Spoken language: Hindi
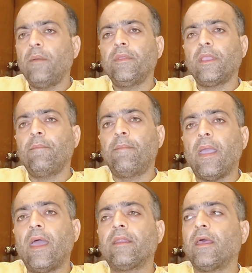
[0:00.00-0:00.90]
अब देखें
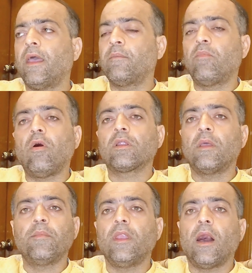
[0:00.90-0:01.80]
बैट एंड बॉल
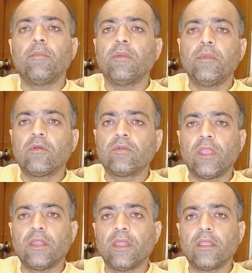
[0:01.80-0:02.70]
का मिलाप भी बिल्कुल
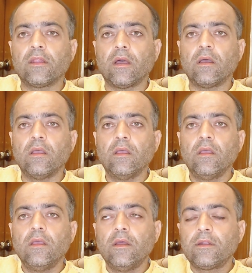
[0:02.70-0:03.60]
ठीक नहीं था
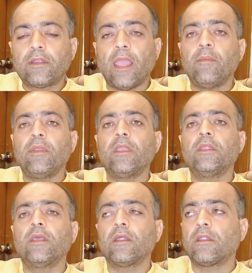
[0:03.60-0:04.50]
टाइमिंग
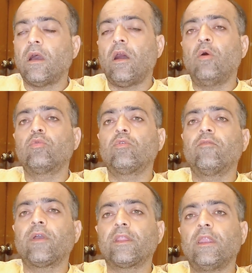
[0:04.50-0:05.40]
ही गया था आउट
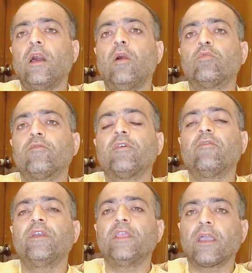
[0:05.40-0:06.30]
ऑफ कहते ना आउट ऑफ
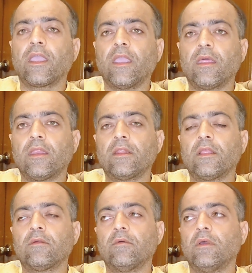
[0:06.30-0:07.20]
द वे जाके खेल रहे
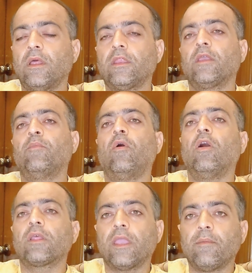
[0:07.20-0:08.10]
थे यानी कि
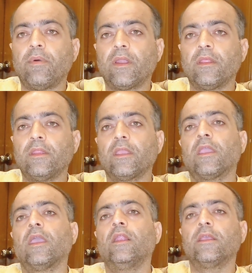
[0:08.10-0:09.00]
बॉल कहीं फट रही थी
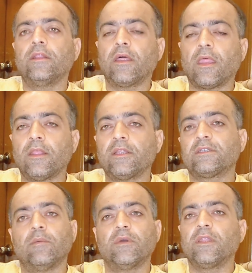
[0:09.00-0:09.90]
खेल गिदा रहे थे
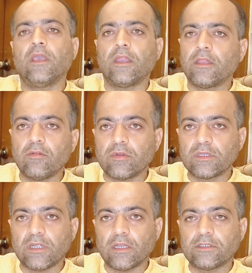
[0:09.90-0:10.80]
समझ नहीं आ रही थी
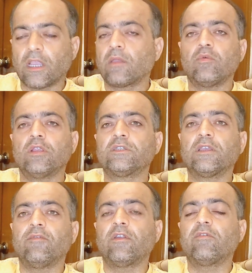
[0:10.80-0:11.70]
उनके साथ शाकिब उल हसन
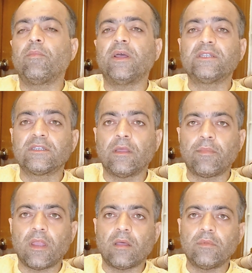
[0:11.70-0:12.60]
की वन ऑफ द बेस्ट
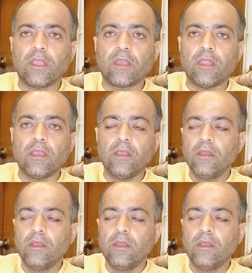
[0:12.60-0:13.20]
एग्जाम्पल आप देखें